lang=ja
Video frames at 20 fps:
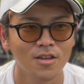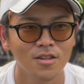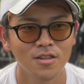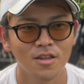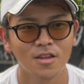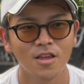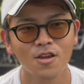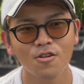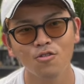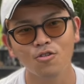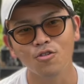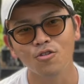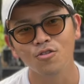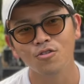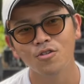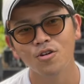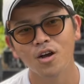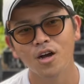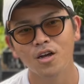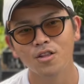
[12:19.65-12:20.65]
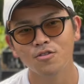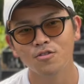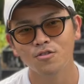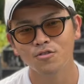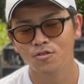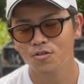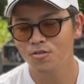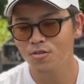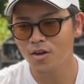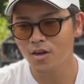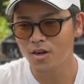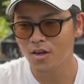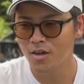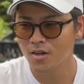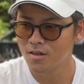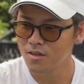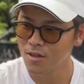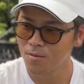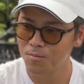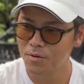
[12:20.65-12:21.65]
で結構あの外か
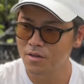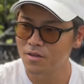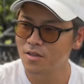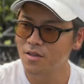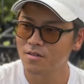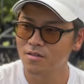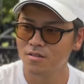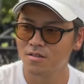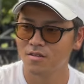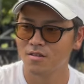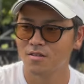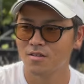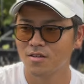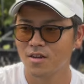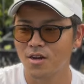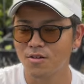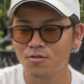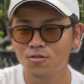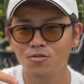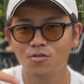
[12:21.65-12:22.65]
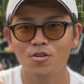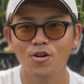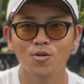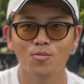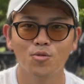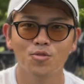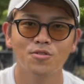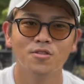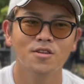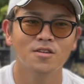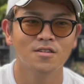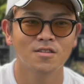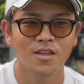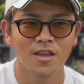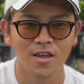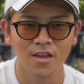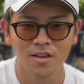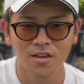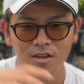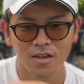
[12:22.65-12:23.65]
らやっぱ遺伝子花粉とかを持ってき
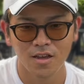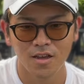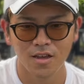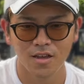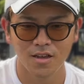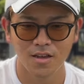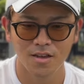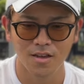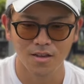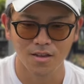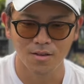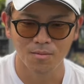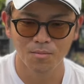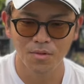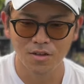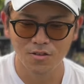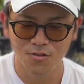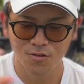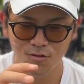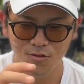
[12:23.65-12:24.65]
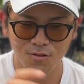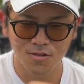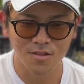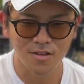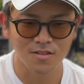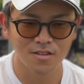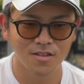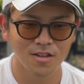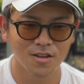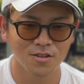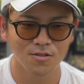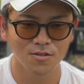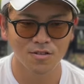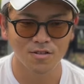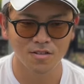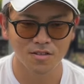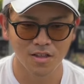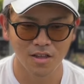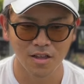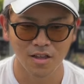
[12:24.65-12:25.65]
て、えー、まあ、受粉させないとで
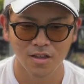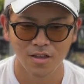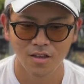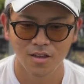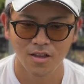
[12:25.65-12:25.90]
すね、